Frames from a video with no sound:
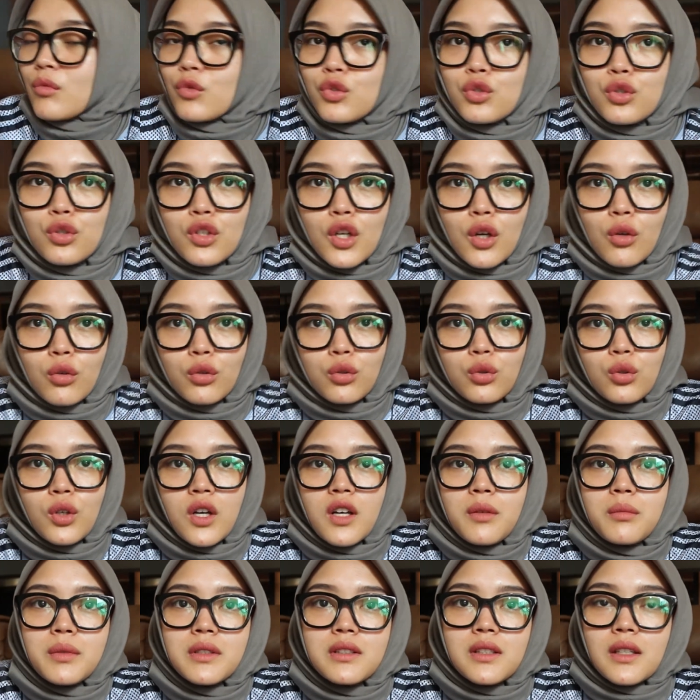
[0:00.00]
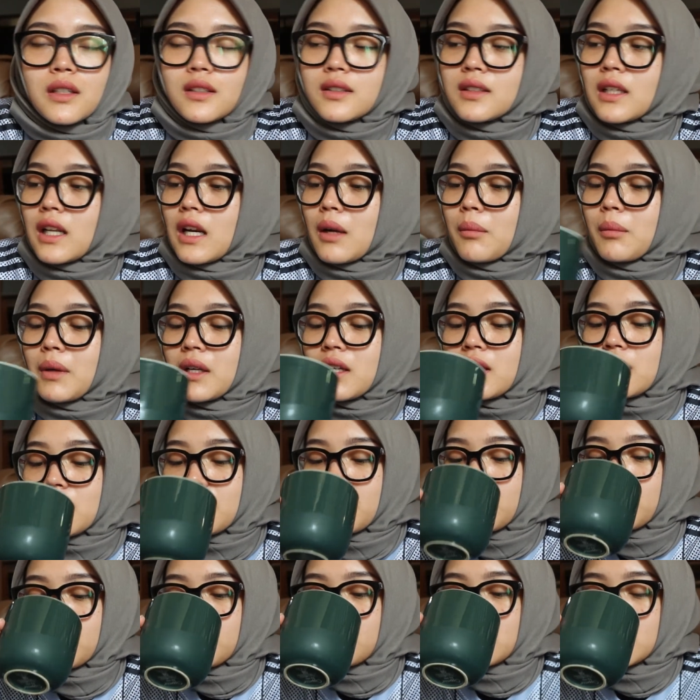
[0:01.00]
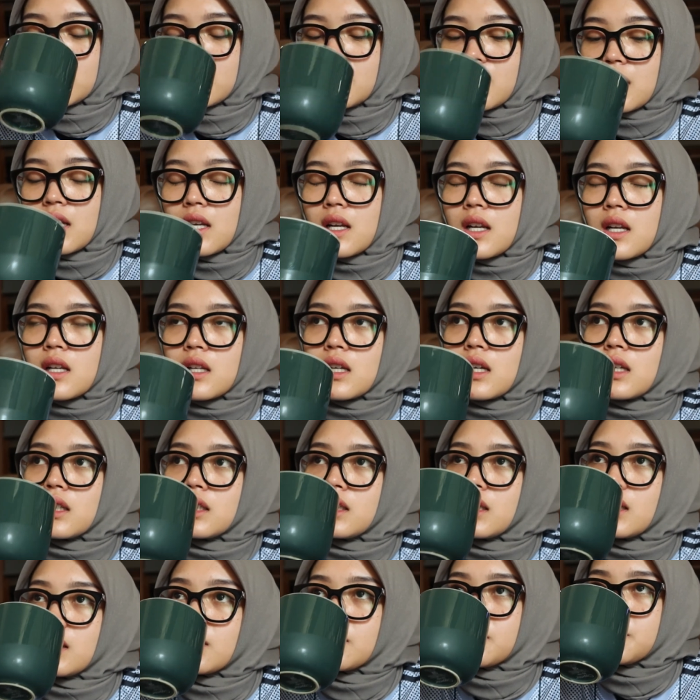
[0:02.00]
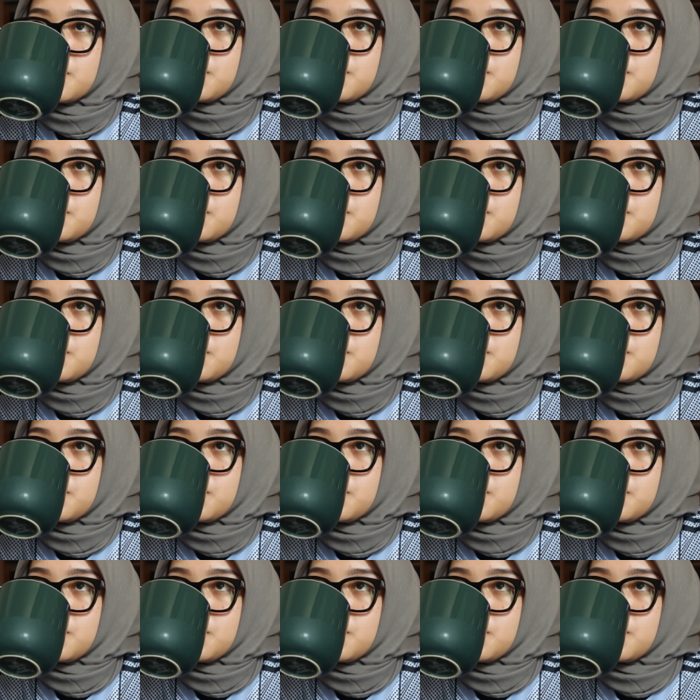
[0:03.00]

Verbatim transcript: jujur aku tuh nggak bisa sarapan sudah dari kalian